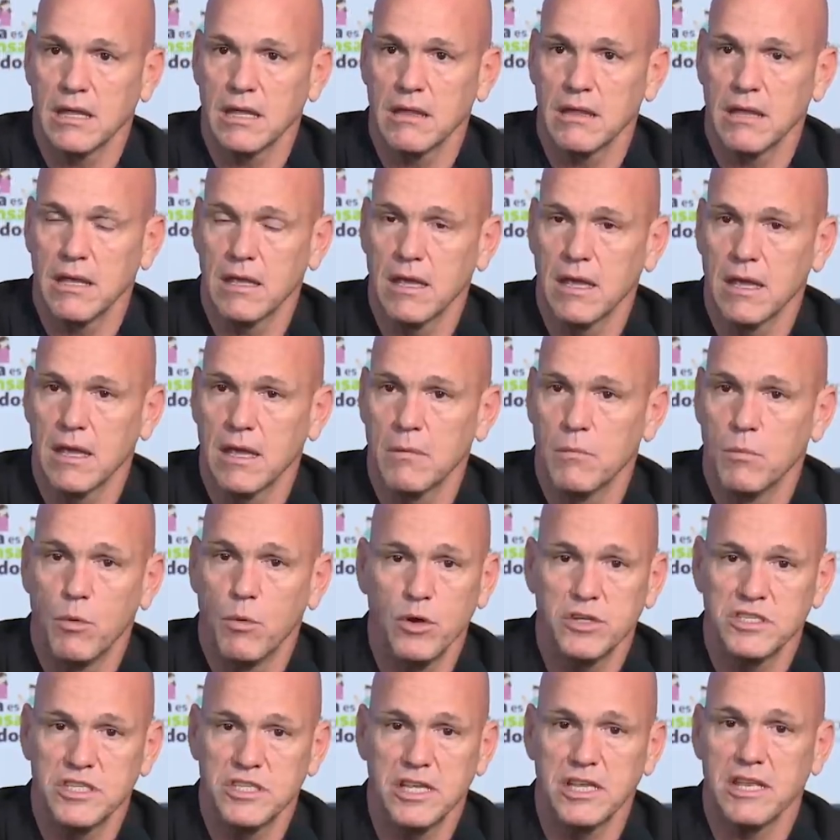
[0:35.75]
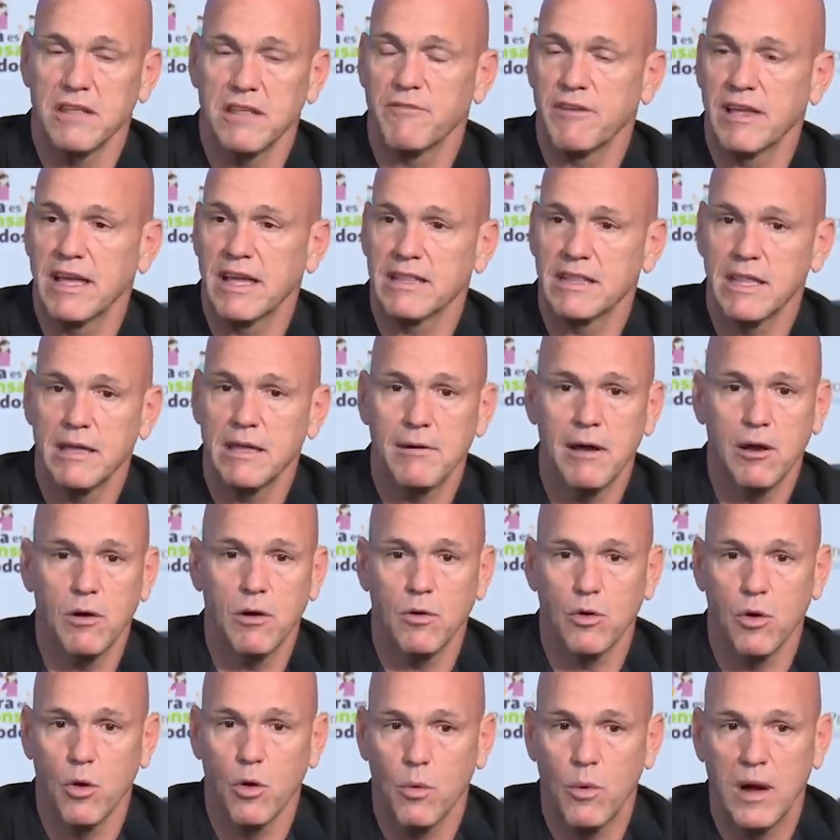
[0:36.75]
este, muy significativas,
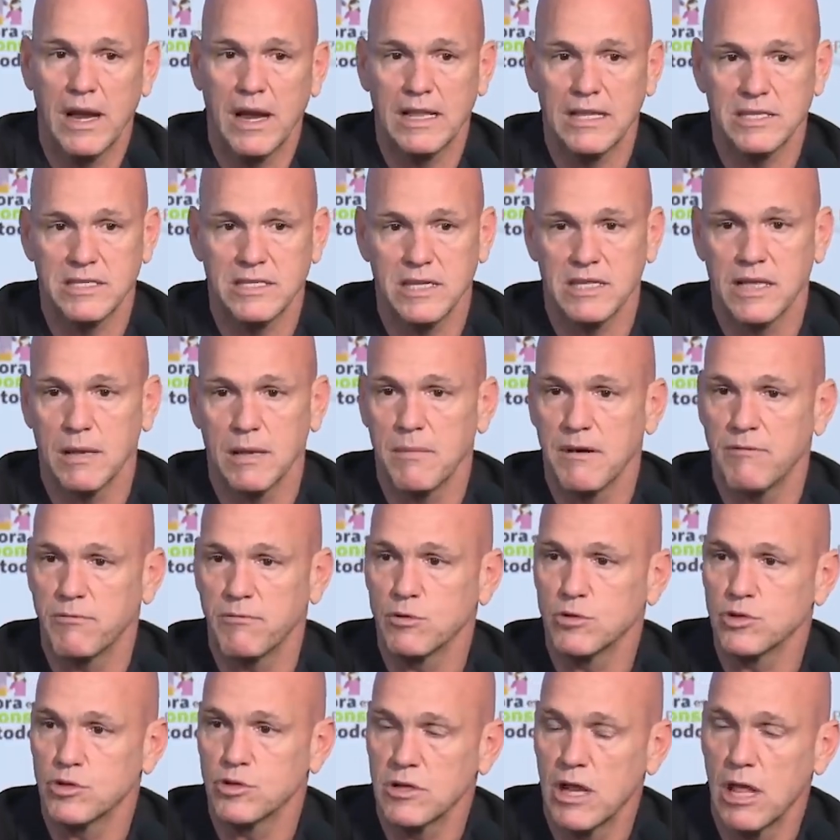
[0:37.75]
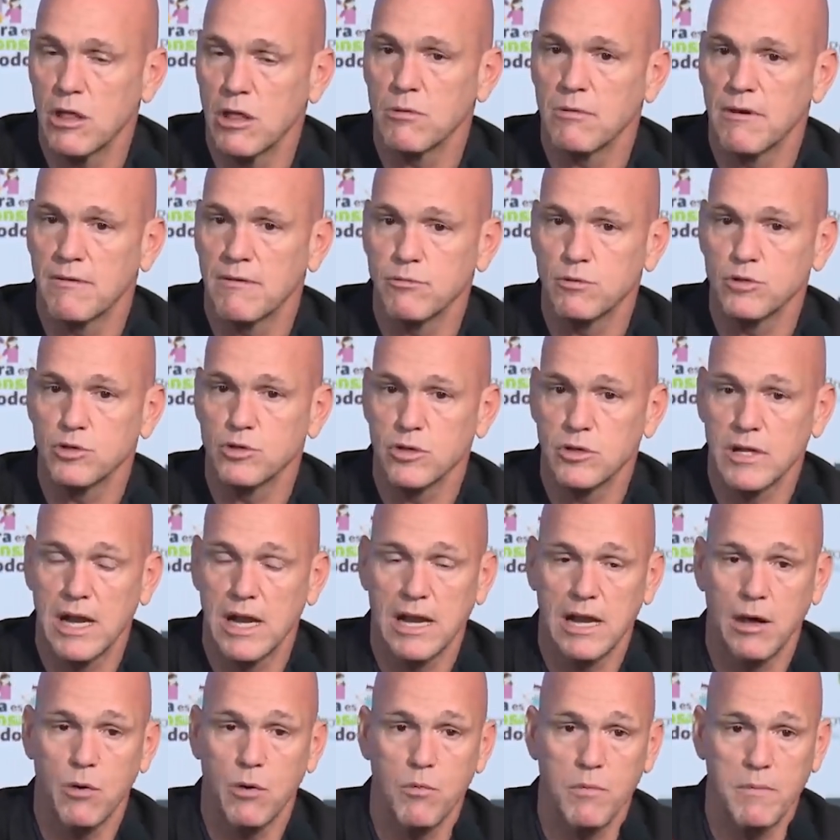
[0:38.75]
con lo cual el sistema ha funcionado y va a
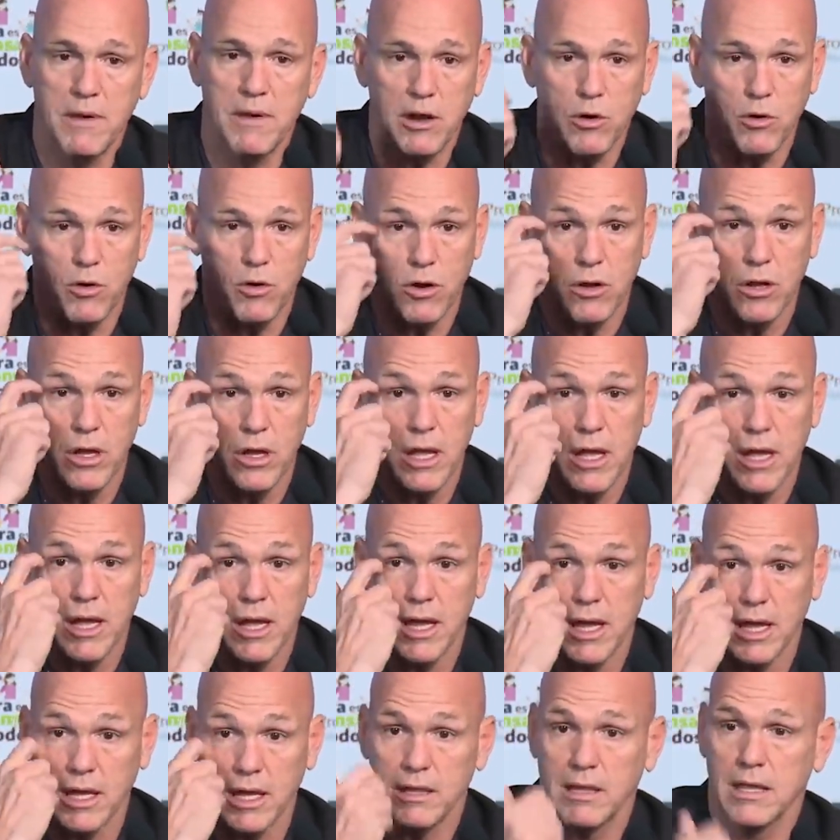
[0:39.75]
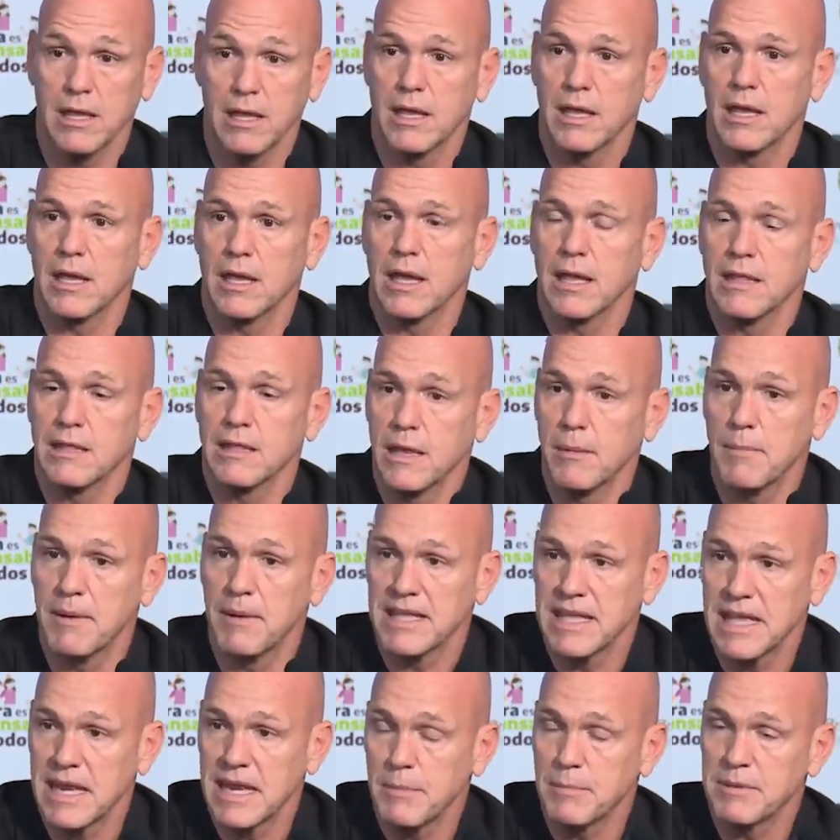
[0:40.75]
funcionar aún mejor este, el día de
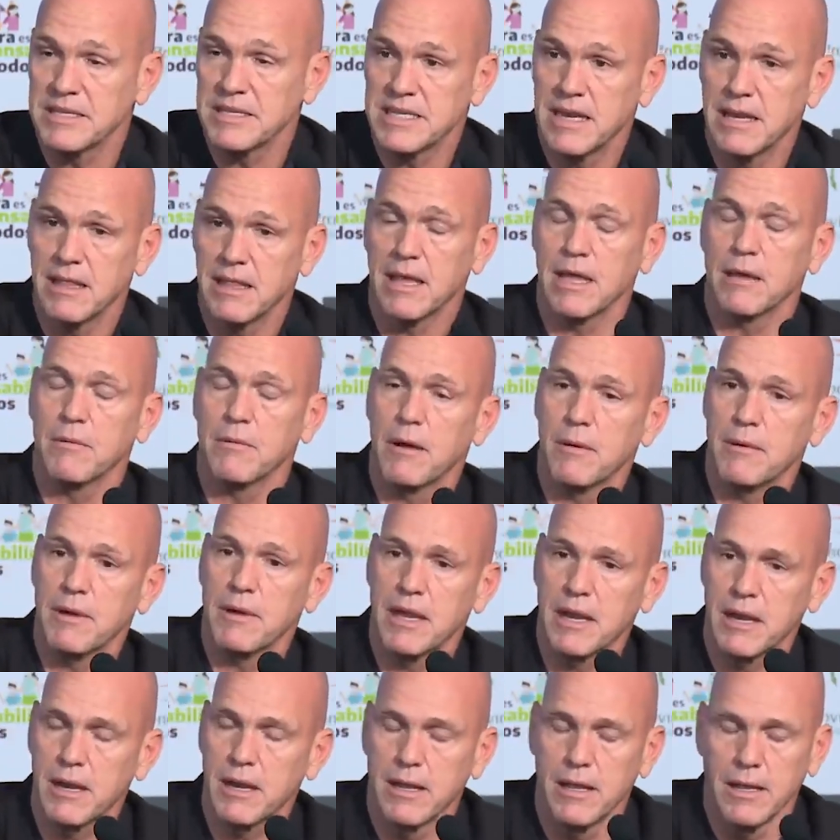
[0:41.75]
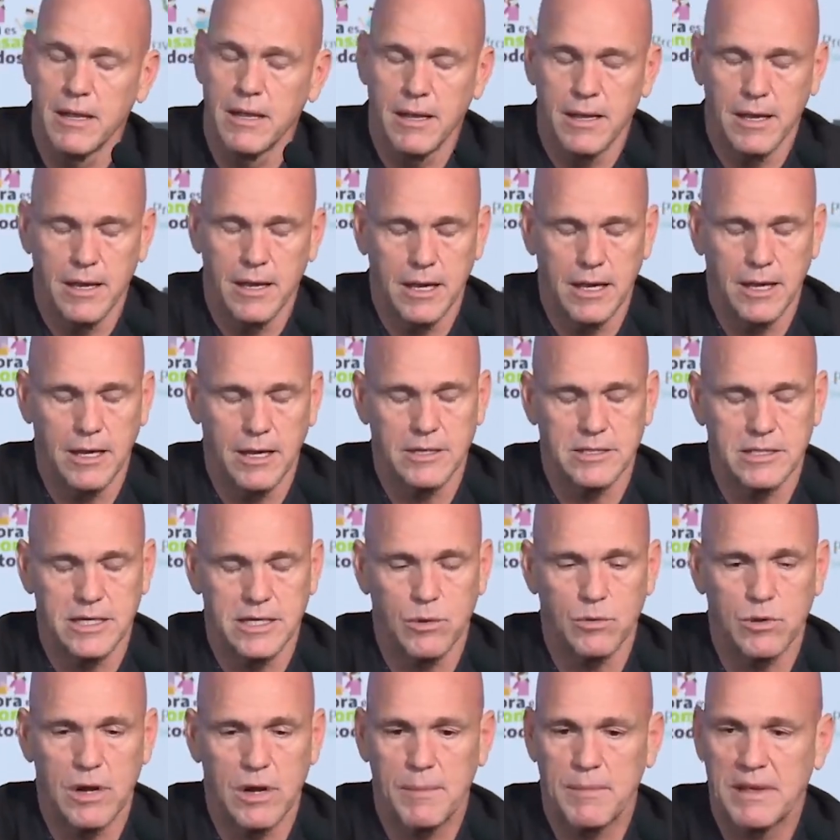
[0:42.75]
mañana, a pesar de que va a haber eh,
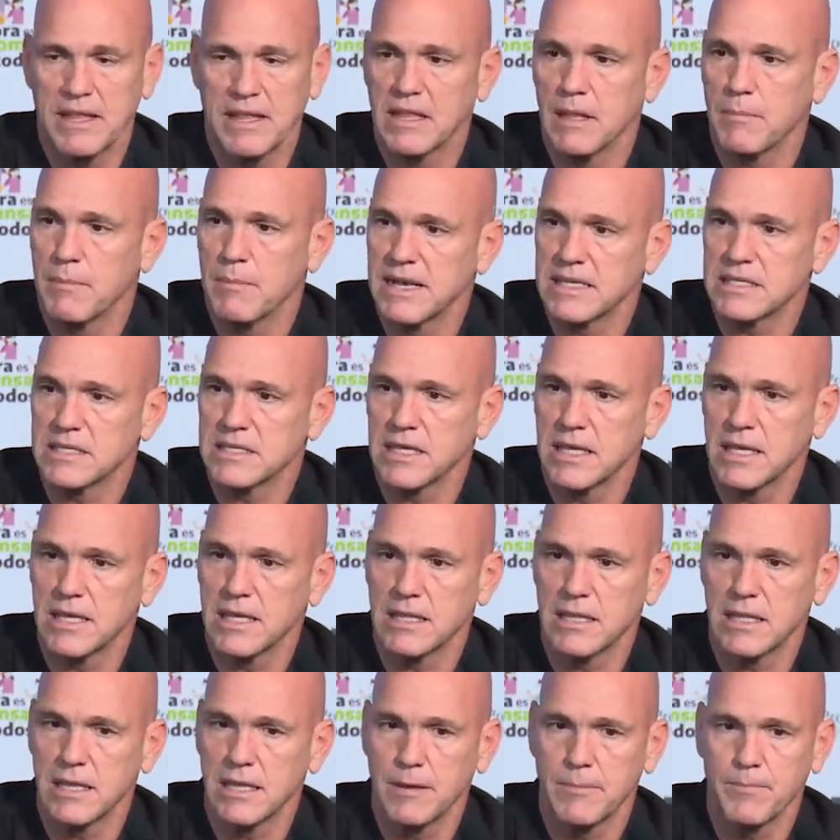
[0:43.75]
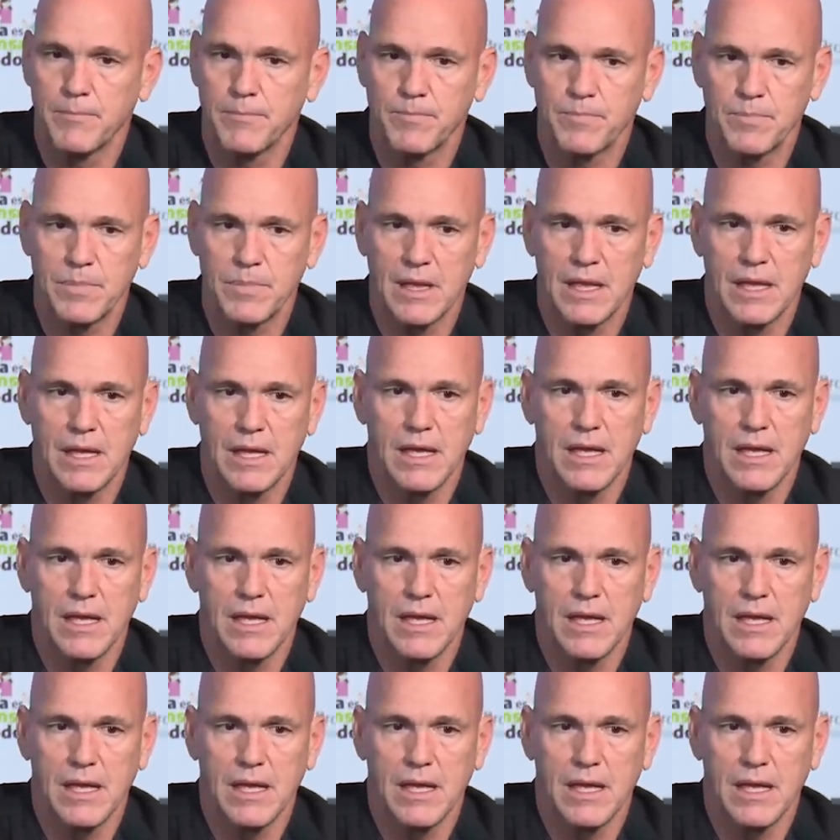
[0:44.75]
seguramente más este, mm,